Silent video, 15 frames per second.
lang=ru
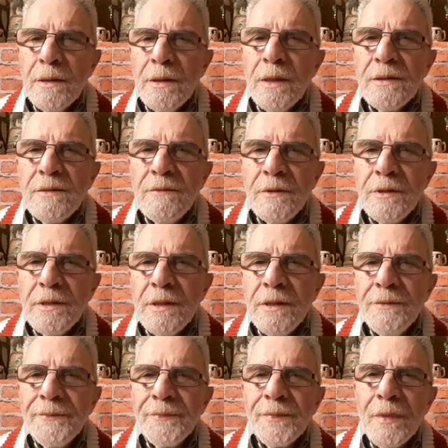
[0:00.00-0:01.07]
Здравствуйте.
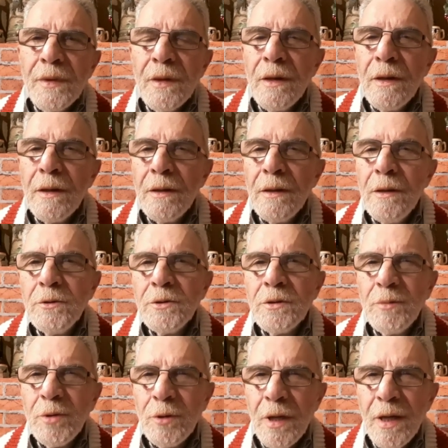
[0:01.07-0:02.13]
Я
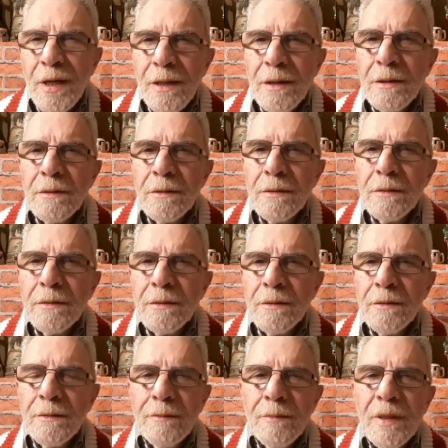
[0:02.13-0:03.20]
уже много лет,
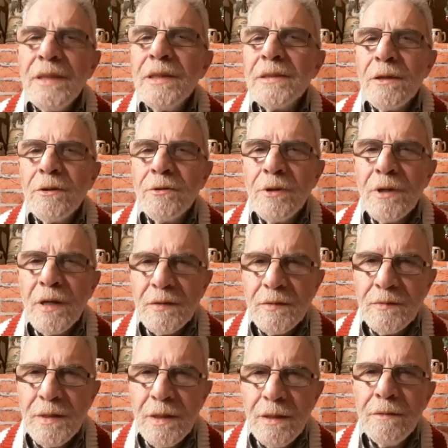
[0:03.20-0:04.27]
по нескольку раз
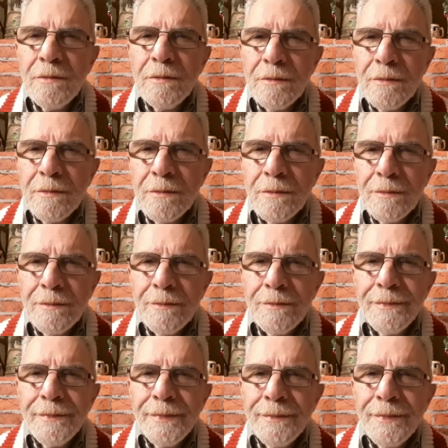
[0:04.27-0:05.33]
в день,
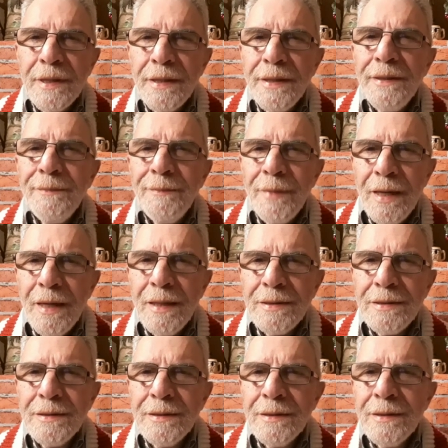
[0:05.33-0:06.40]
три,
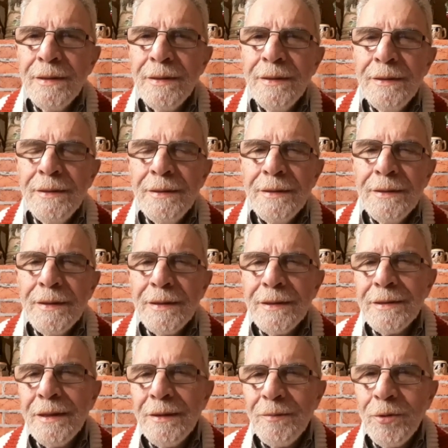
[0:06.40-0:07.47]
пять,
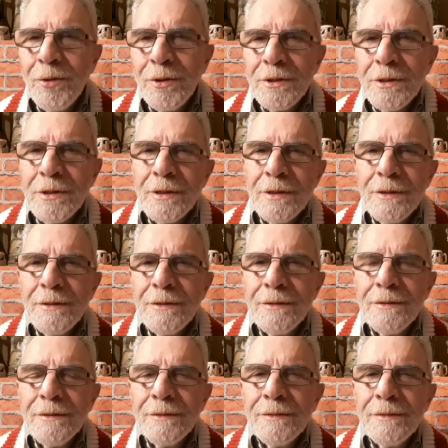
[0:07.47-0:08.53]
когда больше,
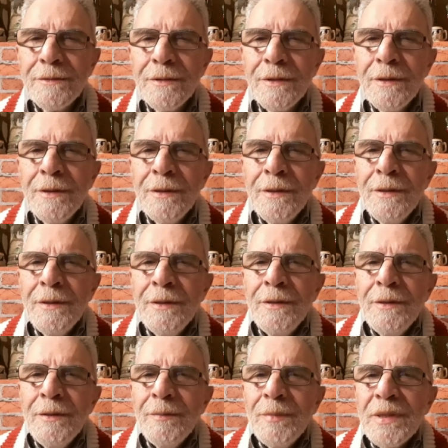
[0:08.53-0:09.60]

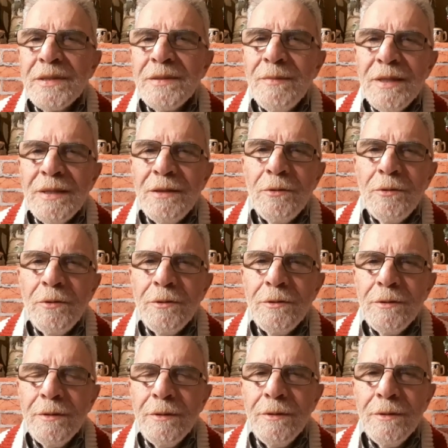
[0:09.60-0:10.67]

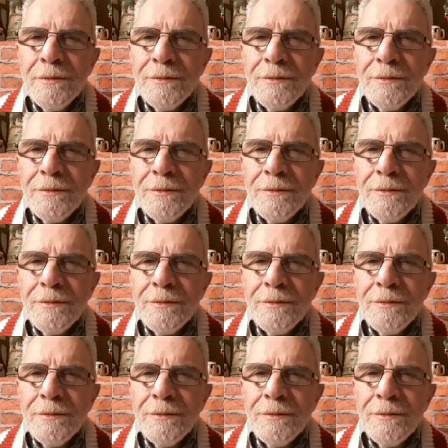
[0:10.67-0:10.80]
просматриваю